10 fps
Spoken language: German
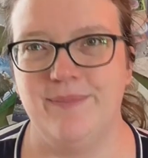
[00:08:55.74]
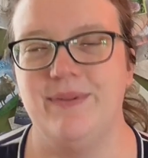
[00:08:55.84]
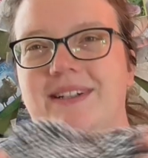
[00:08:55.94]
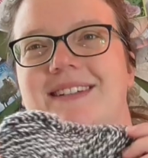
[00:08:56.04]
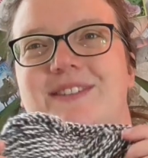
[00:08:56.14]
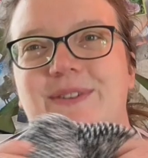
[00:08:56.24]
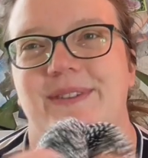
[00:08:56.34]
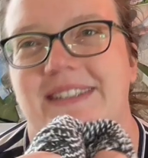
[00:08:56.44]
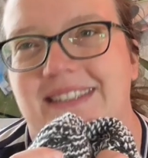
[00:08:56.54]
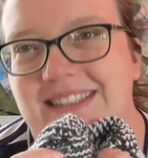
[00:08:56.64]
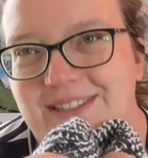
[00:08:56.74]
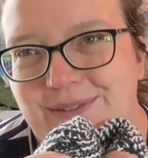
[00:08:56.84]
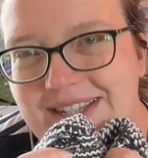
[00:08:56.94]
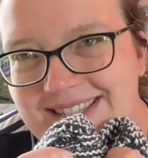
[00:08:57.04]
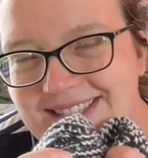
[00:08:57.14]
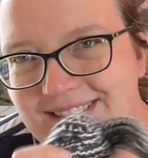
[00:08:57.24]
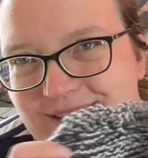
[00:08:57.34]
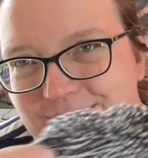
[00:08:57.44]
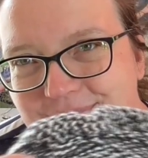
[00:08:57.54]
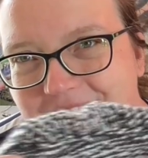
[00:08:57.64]
ich bin also nicht so
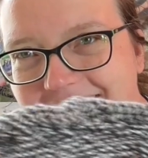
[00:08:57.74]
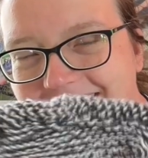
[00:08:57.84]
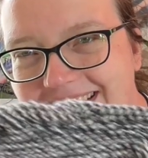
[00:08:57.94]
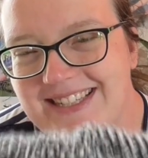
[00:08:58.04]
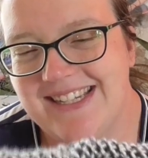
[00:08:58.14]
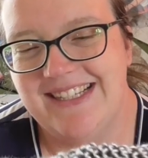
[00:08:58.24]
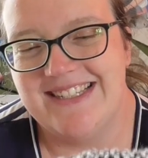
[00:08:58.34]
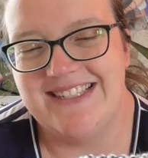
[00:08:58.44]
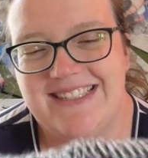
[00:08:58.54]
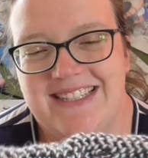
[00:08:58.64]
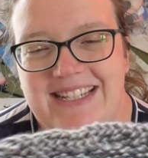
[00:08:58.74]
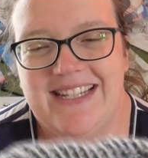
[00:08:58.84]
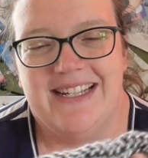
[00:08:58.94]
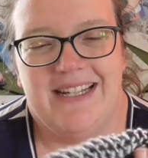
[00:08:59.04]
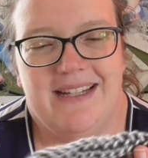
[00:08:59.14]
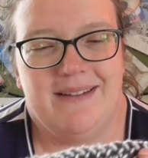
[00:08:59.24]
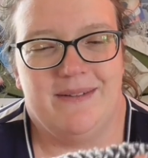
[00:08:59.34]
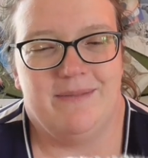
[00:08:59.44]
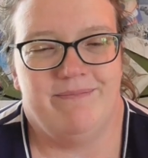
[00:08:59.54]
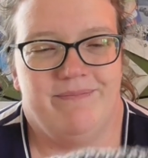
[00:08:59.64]
wahnsinnig zufrieden, ganz ehrlich nicht.
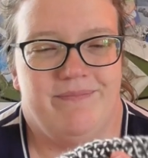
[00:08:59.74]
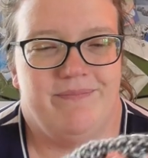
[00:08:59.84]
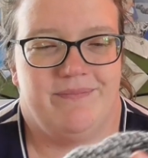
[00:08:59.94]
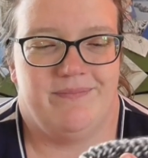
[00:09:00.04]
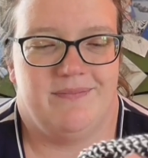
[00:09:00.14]
Ähm,